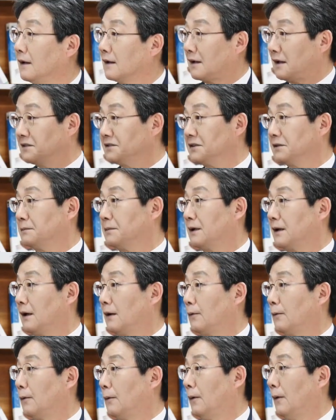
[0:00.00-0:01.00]
간섭을
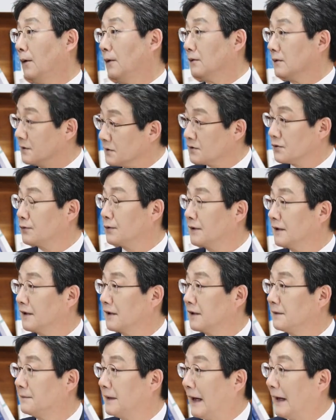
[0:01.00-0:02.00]
하고 그런 식으로
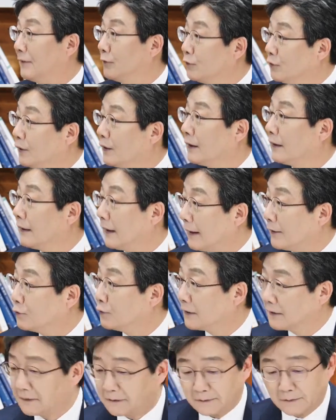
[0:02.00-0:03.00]
이야기하면 안 돼
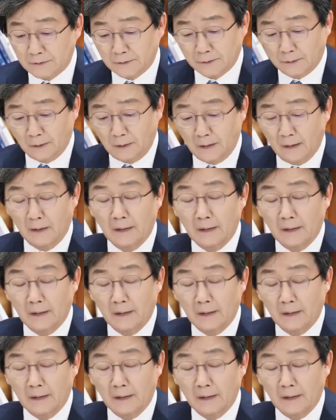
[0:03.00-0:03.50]
안 되거든요.